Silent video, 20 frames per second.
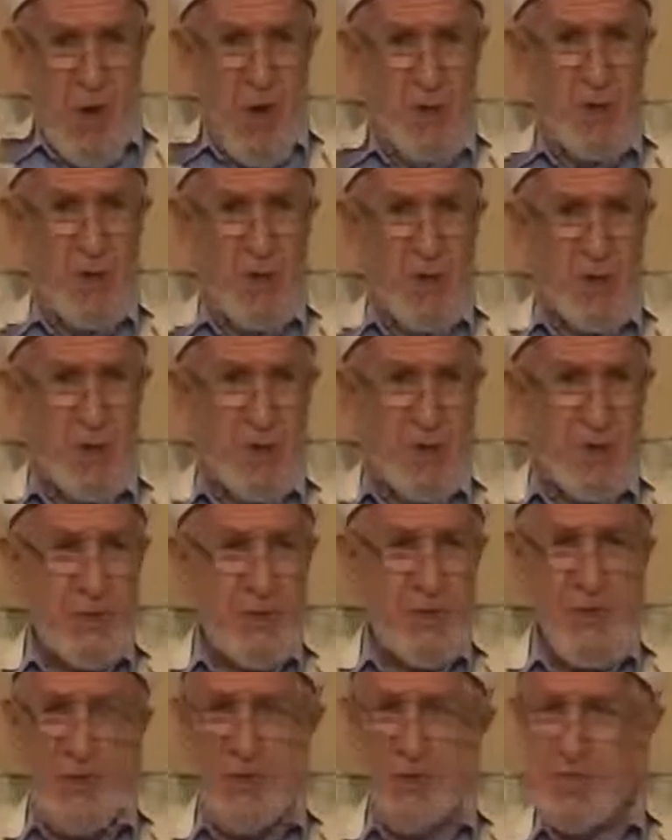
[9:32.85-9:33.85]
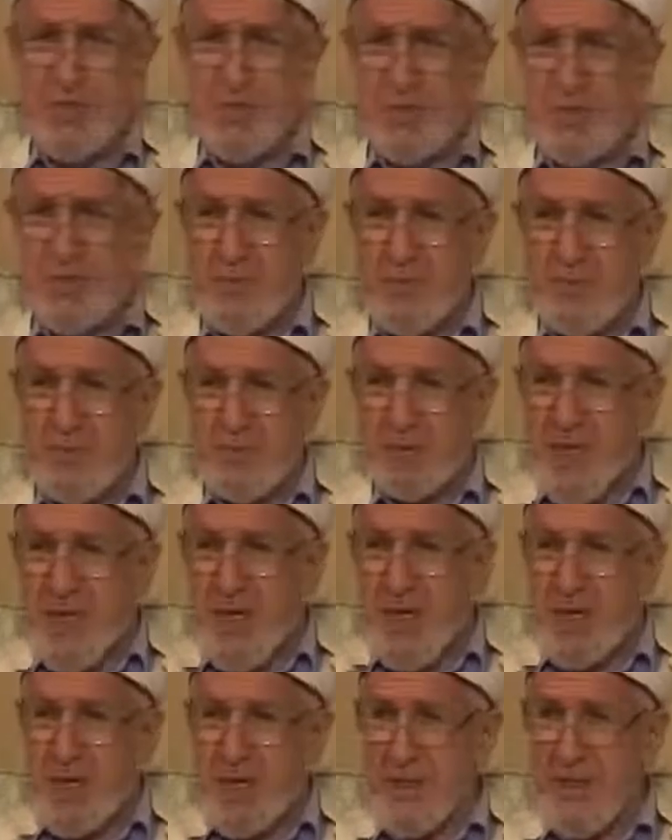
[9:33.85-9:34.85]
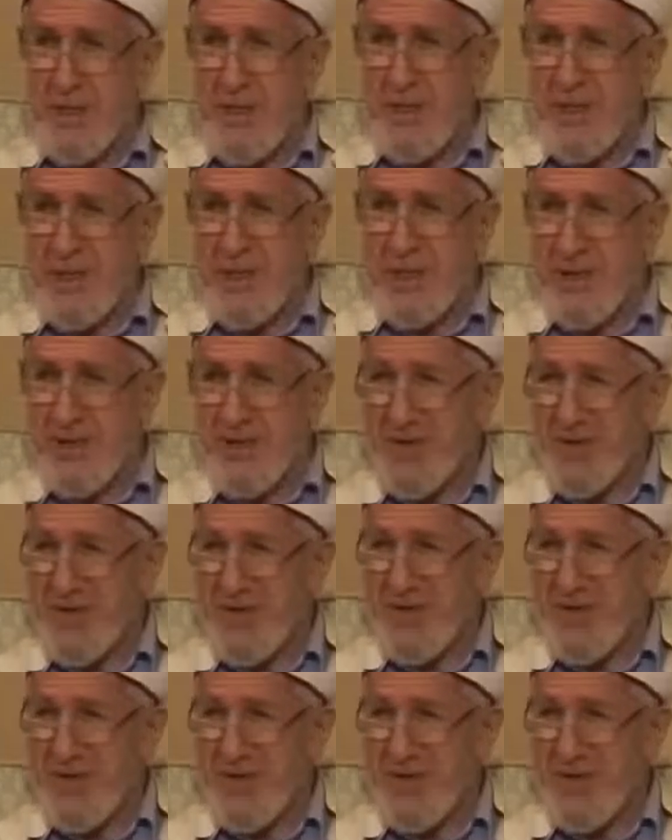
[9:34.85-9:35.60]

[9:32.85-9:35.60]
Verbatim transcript: koymuyorsun diyor. Pilavı diyor.